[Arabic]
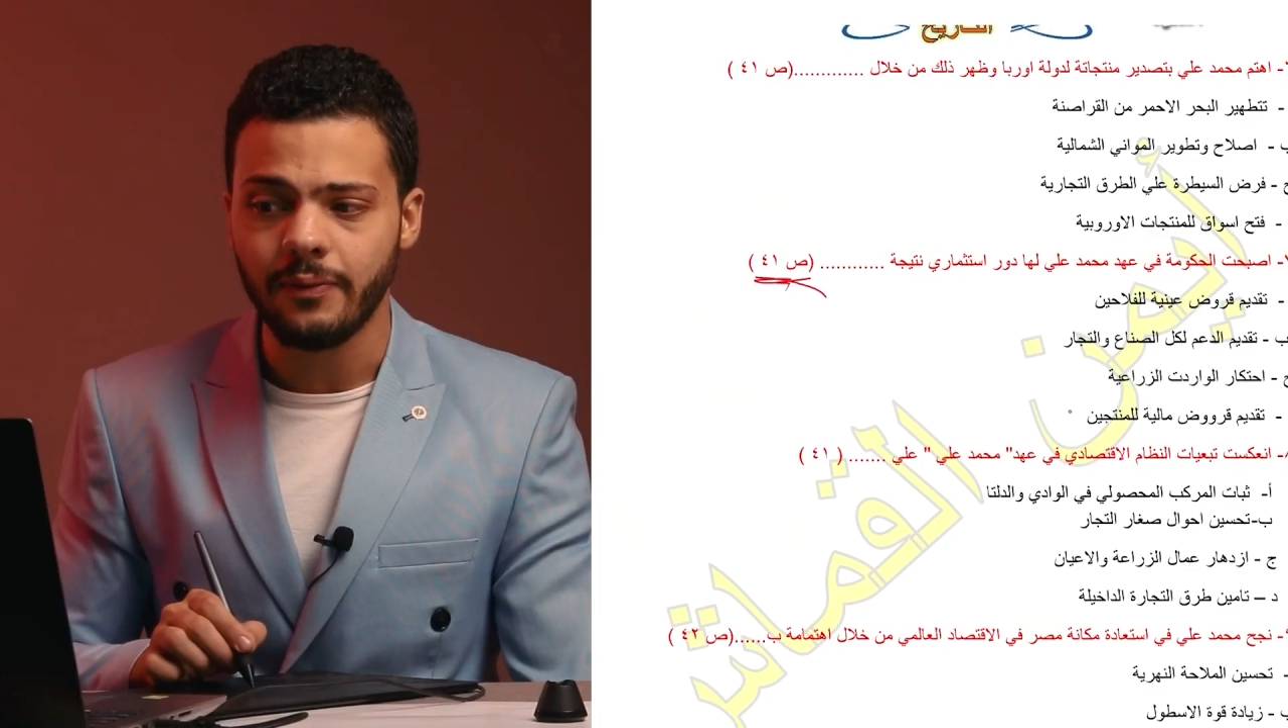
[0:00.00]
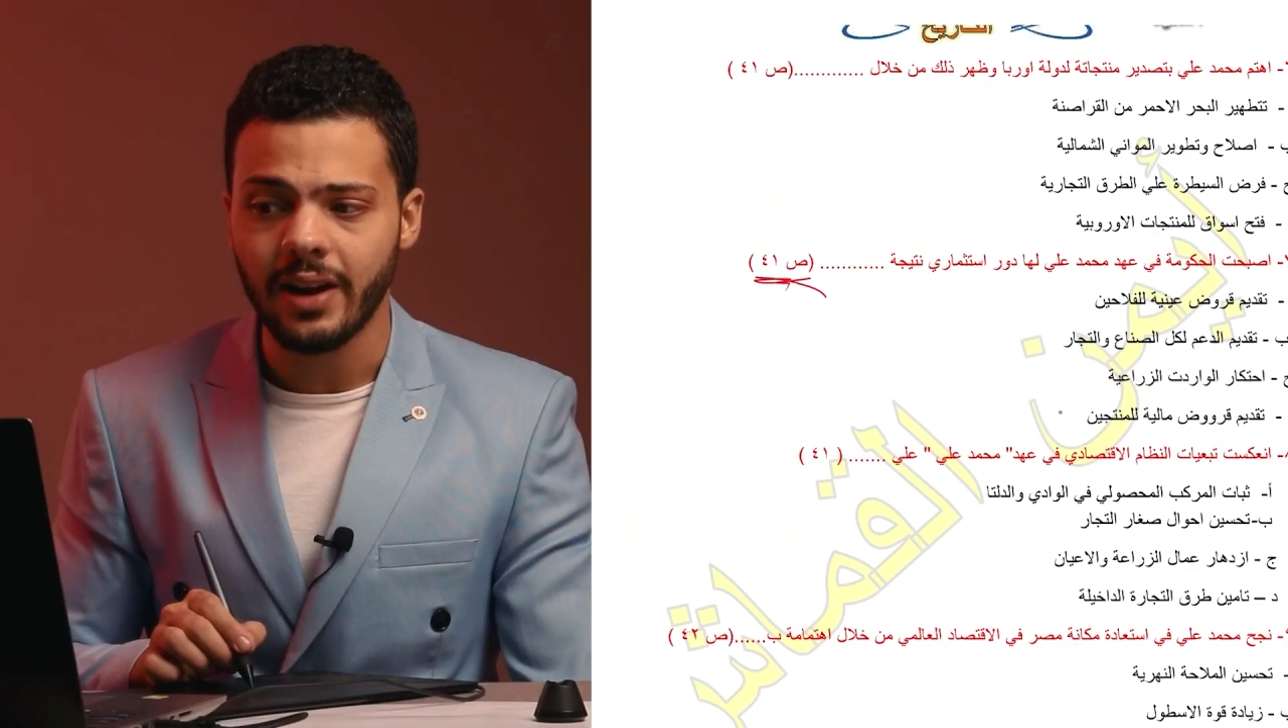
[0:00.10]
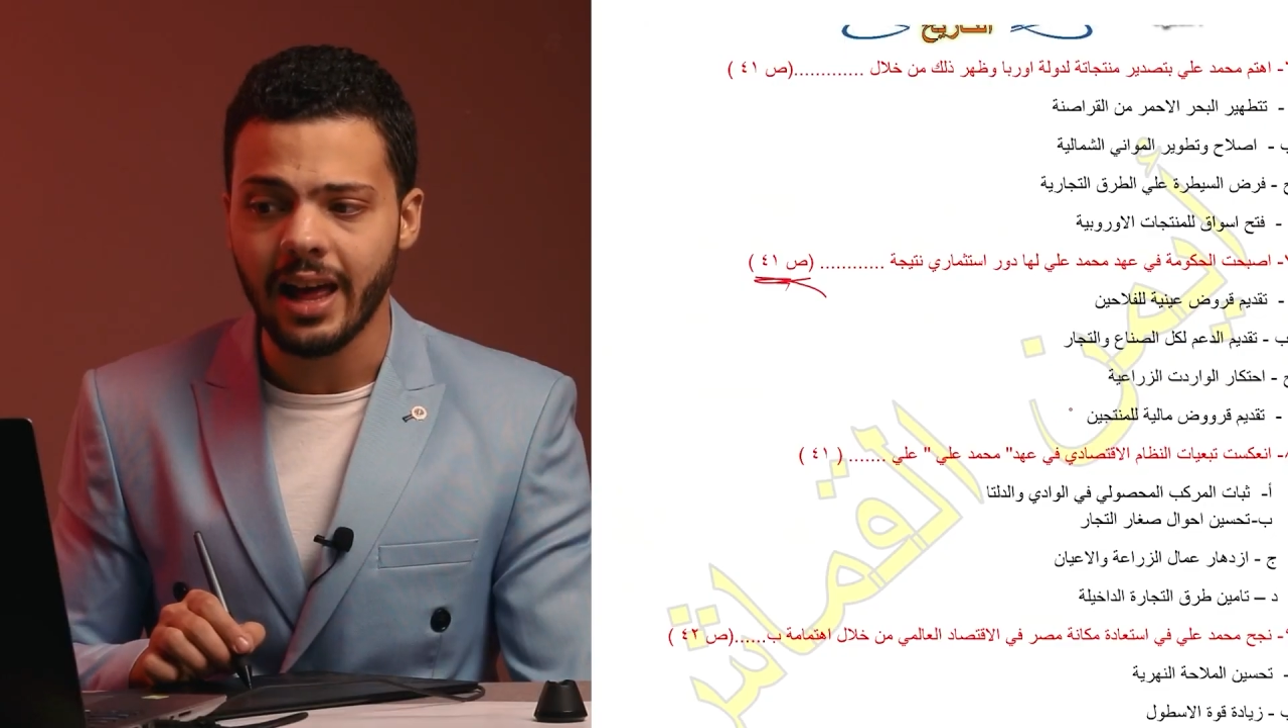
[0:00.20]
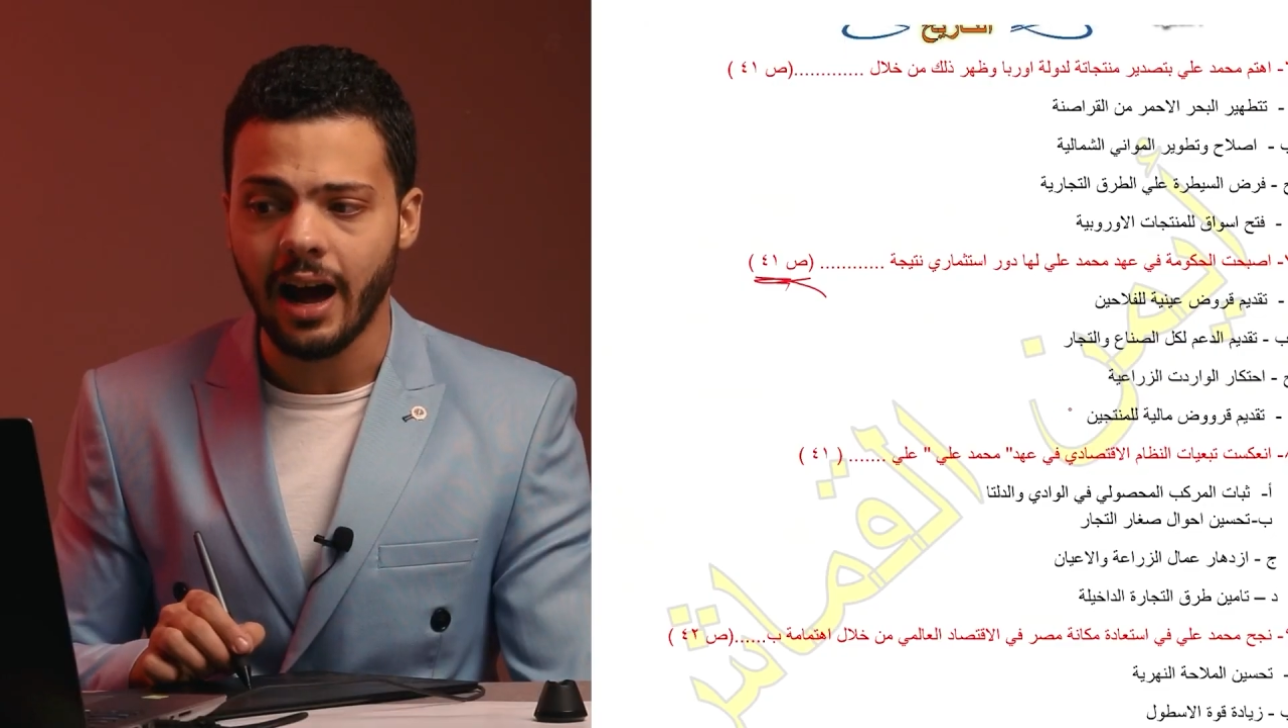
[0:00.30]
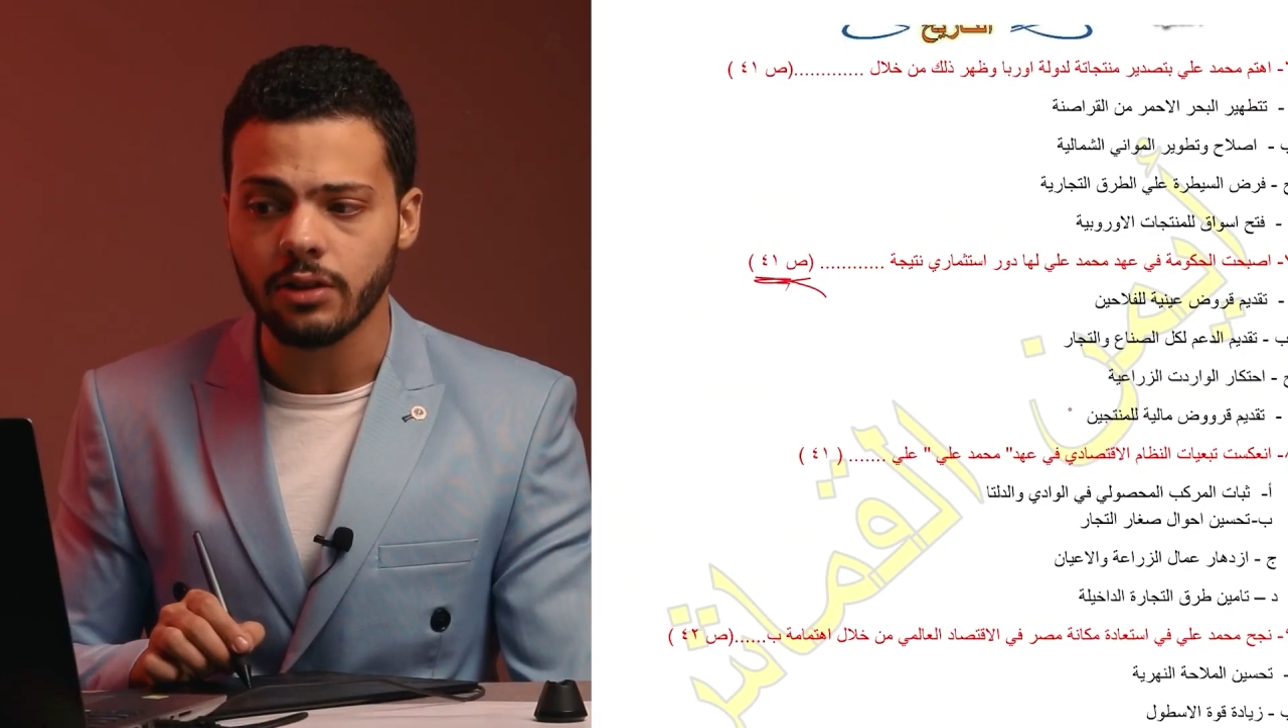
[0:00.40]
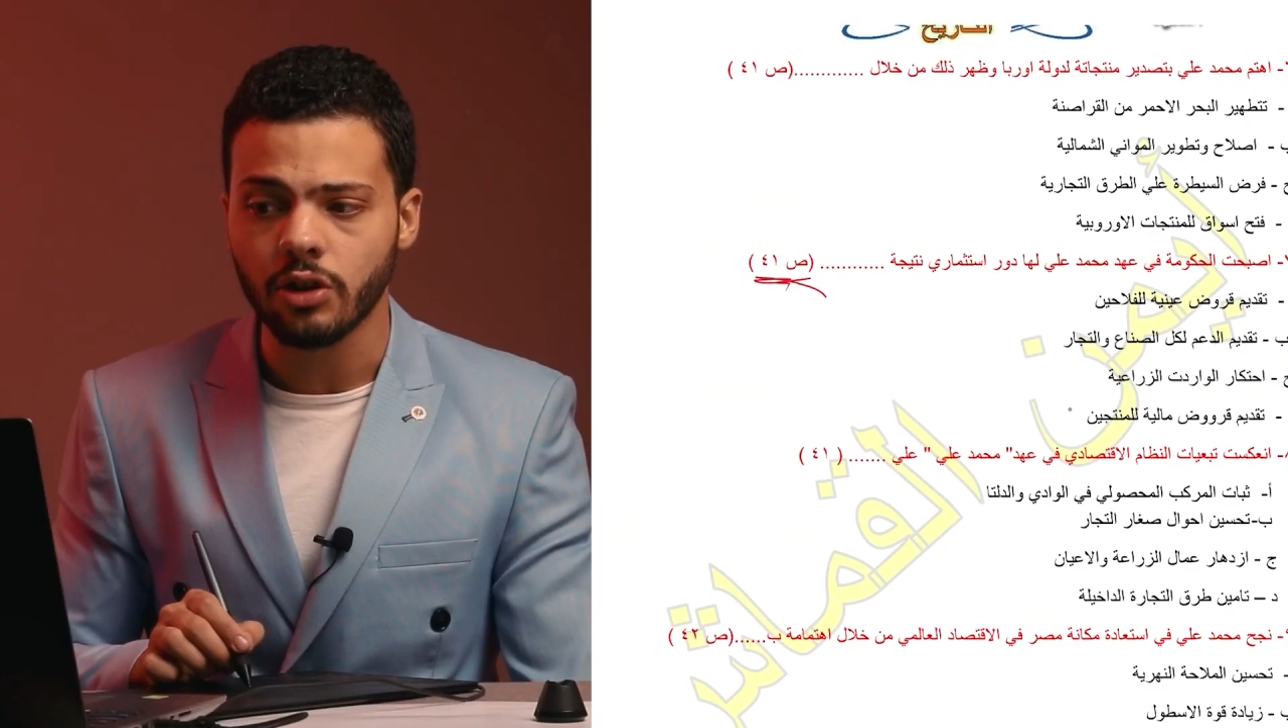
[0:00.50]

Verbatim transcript: الفلاح